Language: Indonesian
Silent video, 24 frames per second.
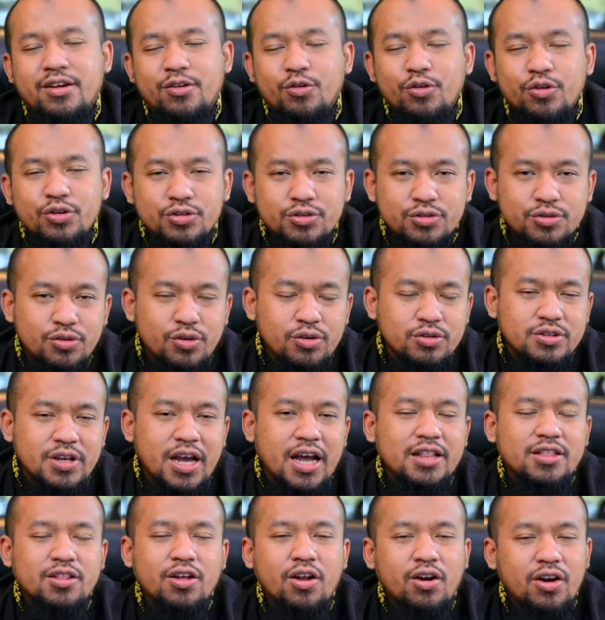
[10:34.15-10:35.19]
kursus
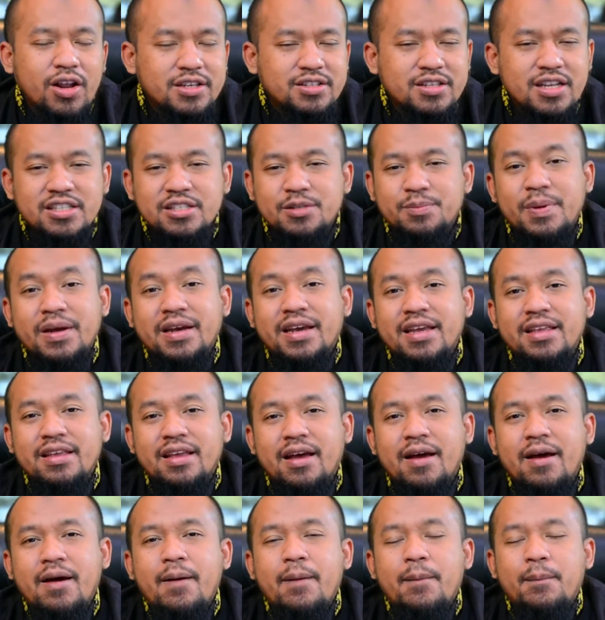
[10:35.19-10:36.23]
atau les dan
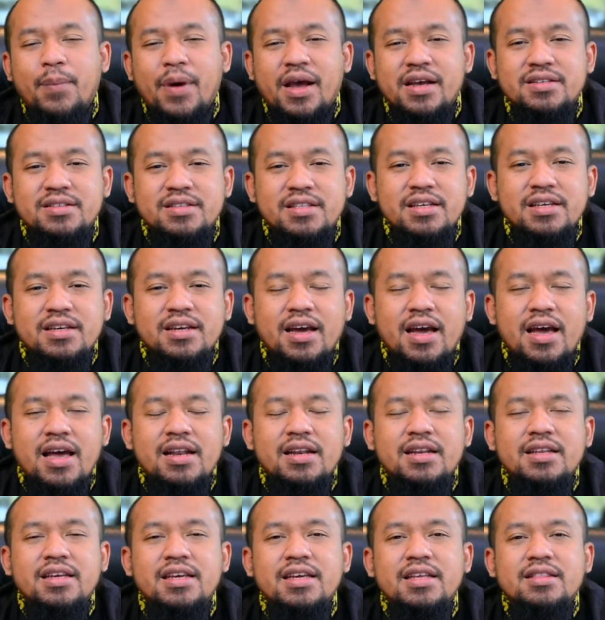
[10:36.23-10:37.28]
sebagainya,
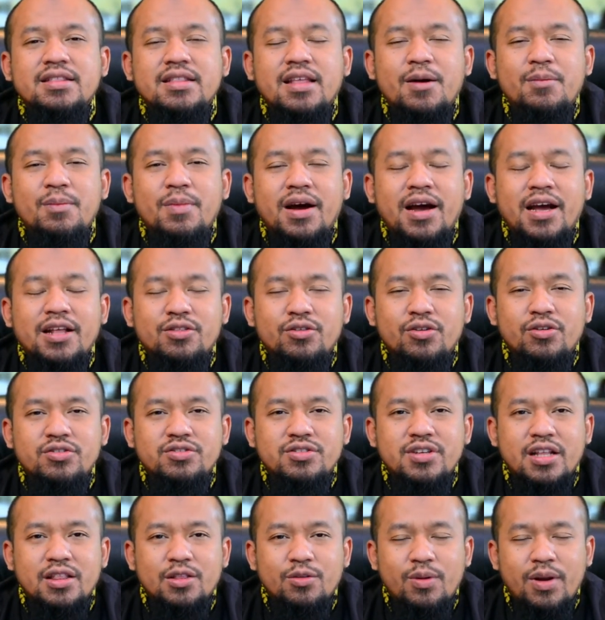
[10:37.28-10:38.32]
pastikan kita mengatur
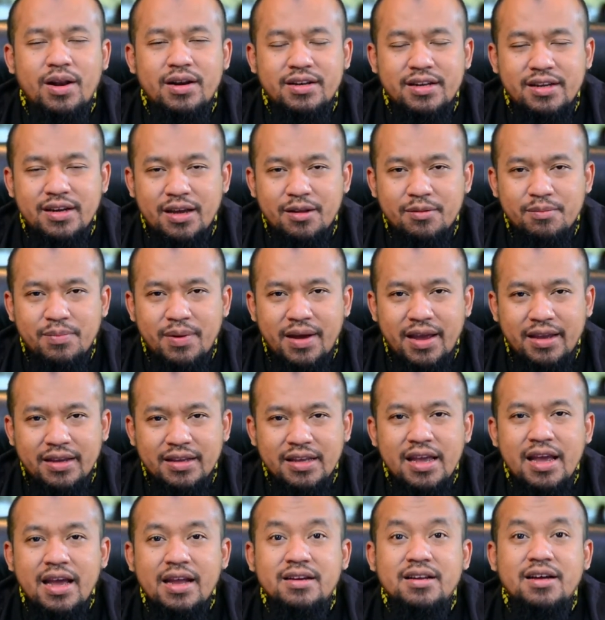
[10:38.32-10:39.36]
jadwal dengan baik
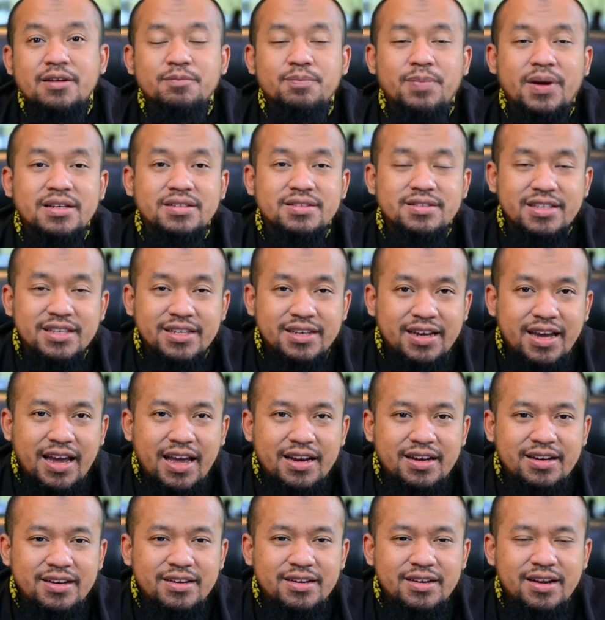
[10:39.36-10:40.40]
dan
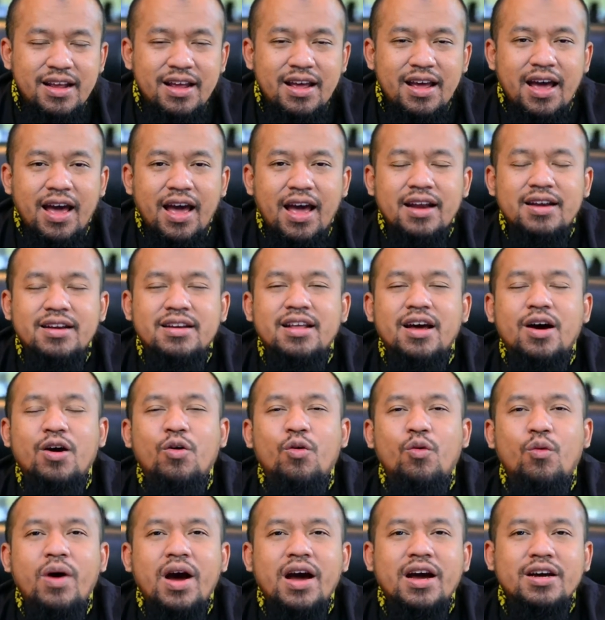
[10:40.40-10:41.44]
pastikan ada
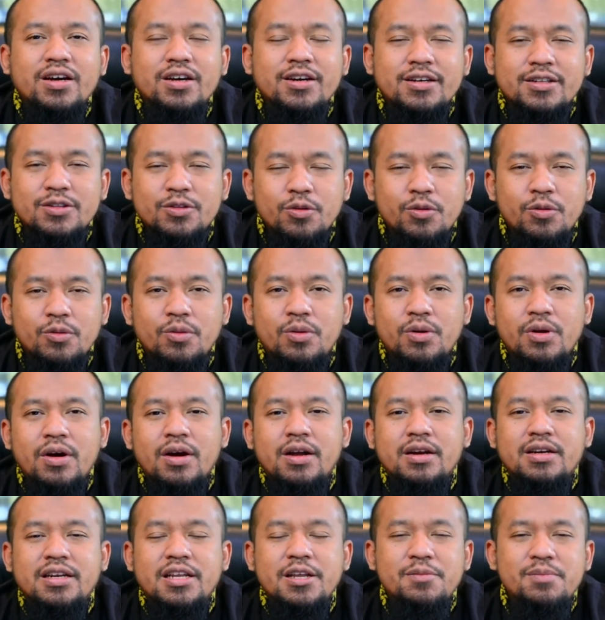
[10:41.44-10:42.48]
waktu waktu
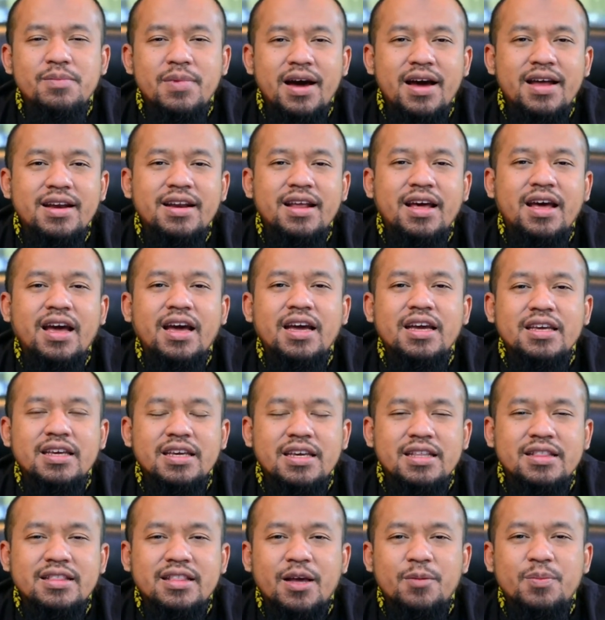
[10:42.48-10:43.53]
di mana
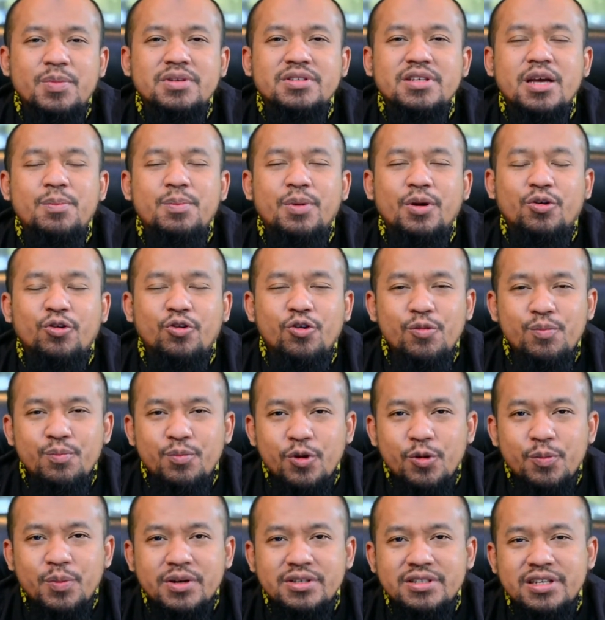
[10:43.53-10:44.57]
kita bisa
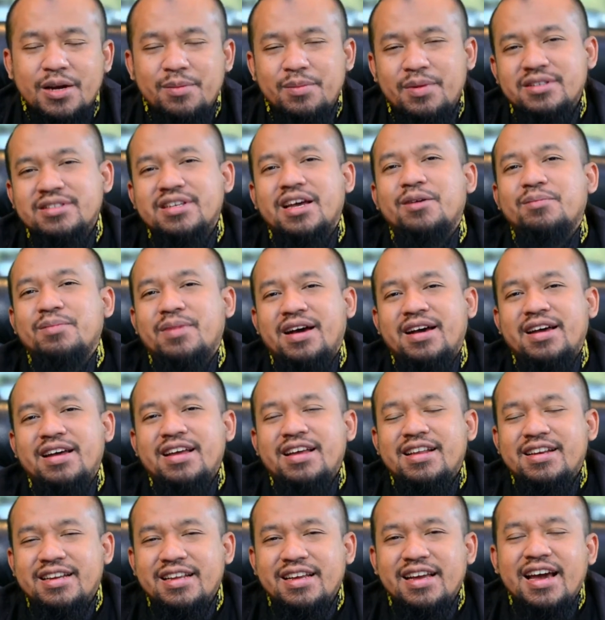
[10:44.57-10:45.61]
berkumpul bersama-sama
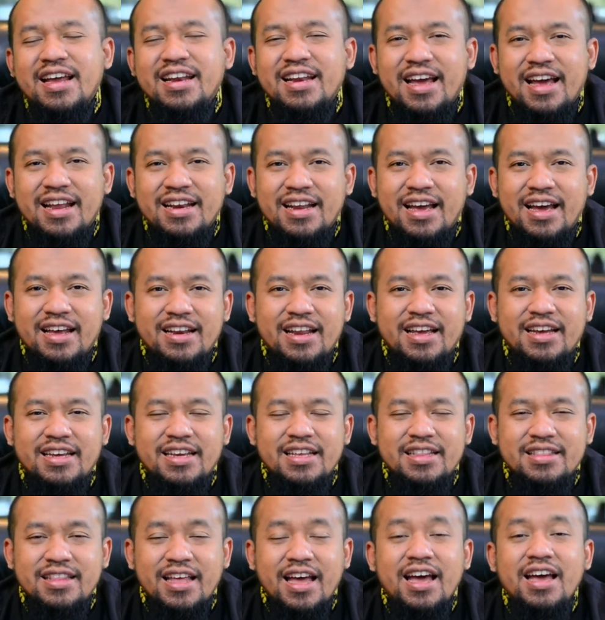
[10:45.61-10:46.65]
dengan
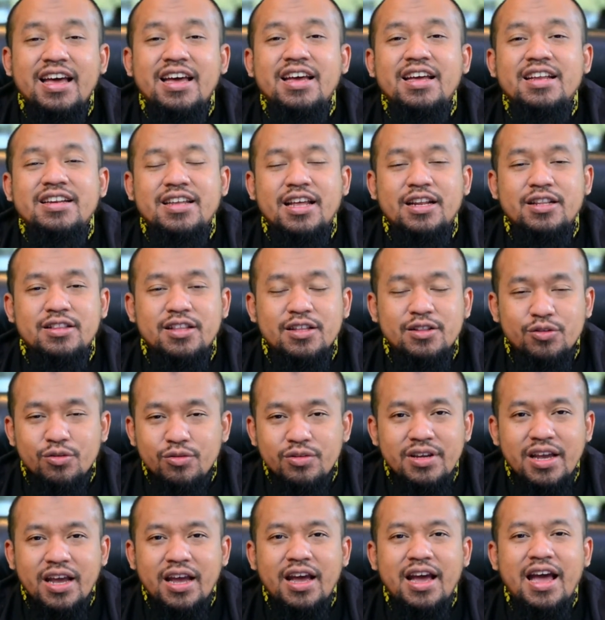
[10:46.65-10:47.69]
anak-anak kita dan
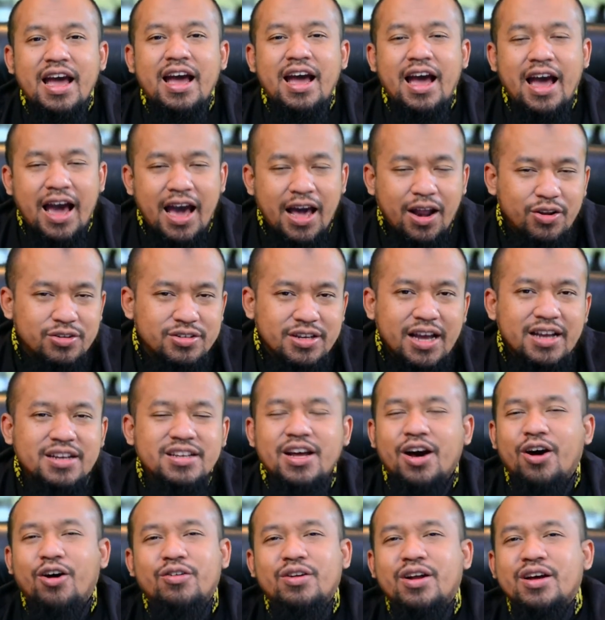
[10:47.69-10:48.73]
tentunya harus
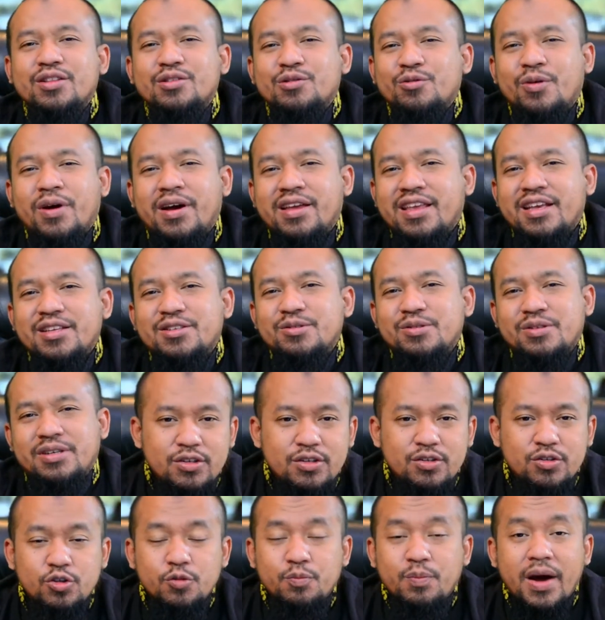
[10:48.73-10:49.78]
ada orang tuanya
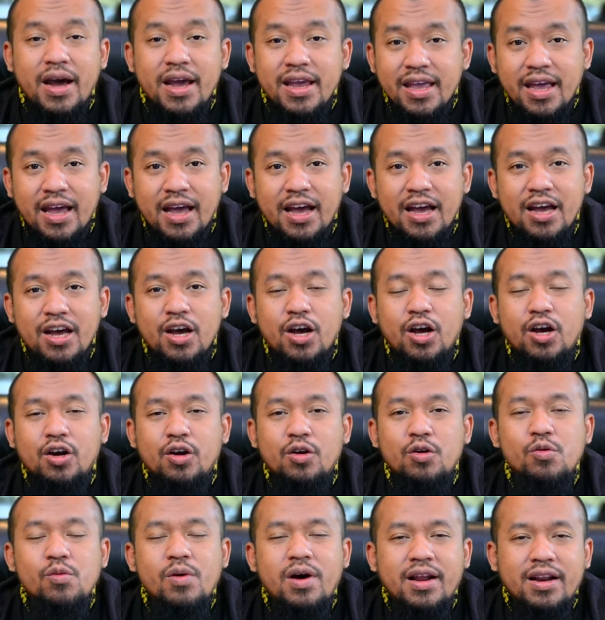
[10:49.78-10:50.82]
juga supaya
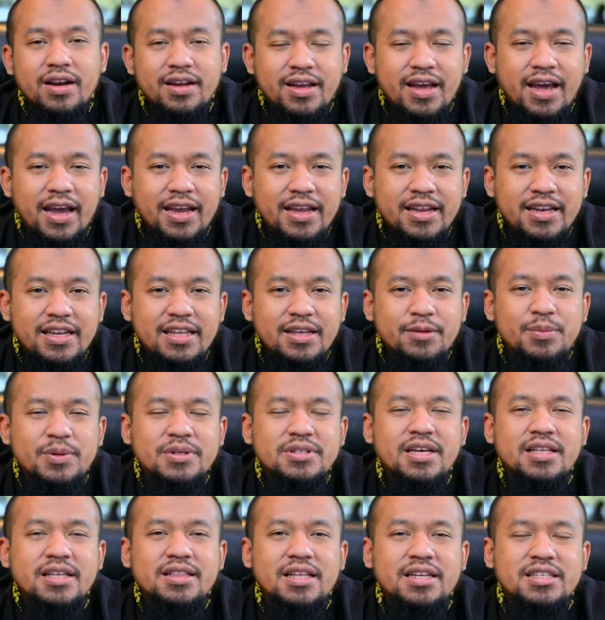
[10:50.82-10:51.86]
keluarga ini
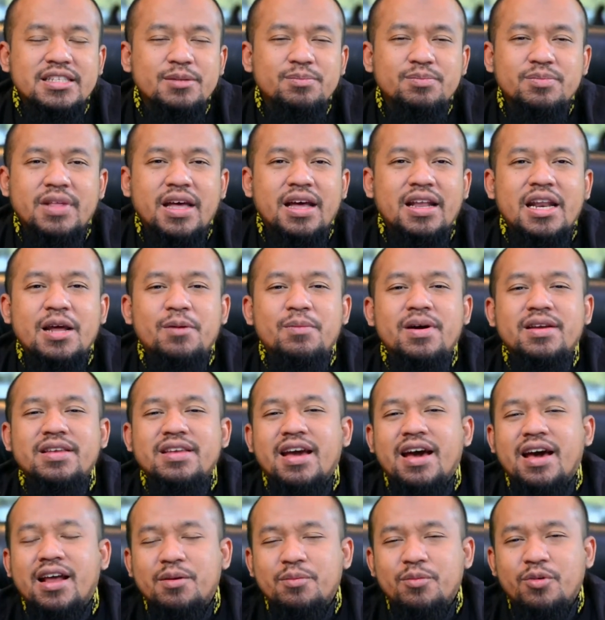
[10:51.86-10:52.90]
bisa tercipta namanya
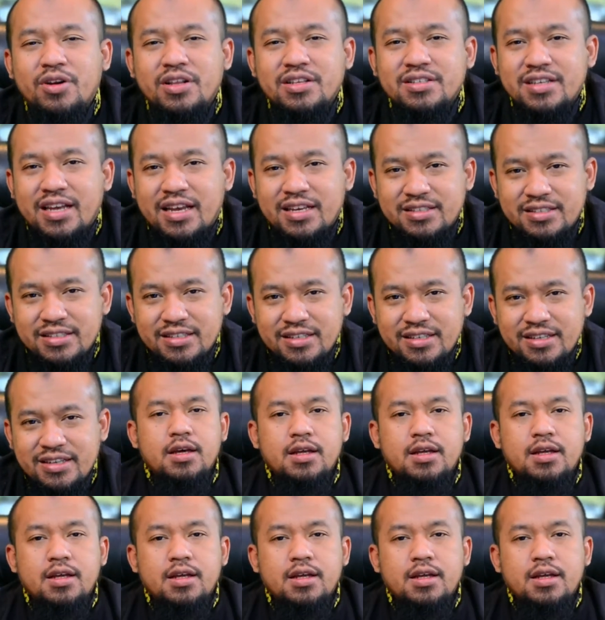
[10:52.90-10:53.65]
harmonisasi.